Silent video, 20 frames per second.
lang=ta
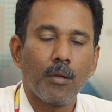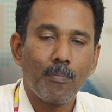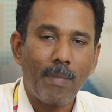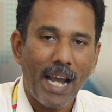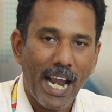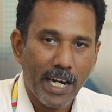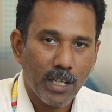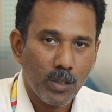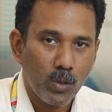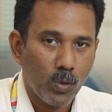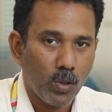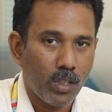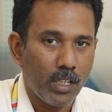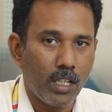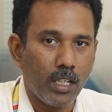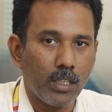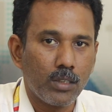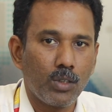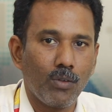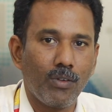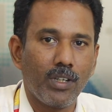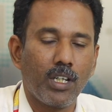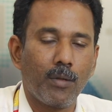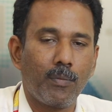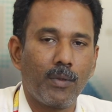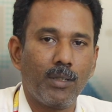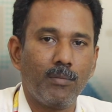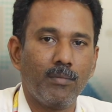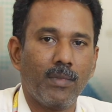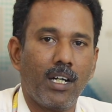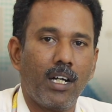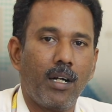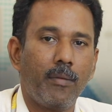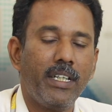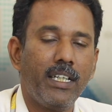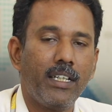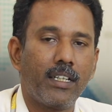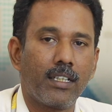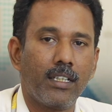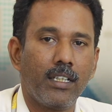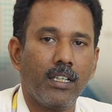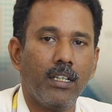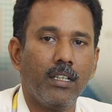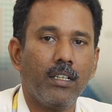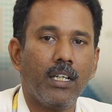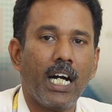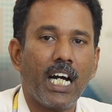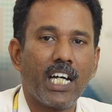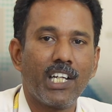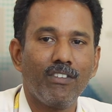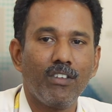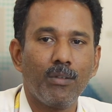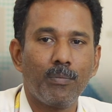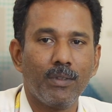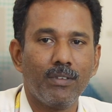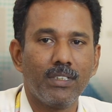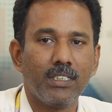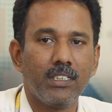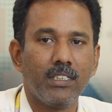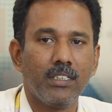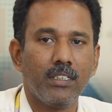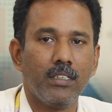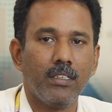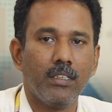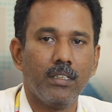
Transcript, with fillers: பெங்களூரில் துவங்கப்படும் அப்படின்ற அறிவிப்பு வந்து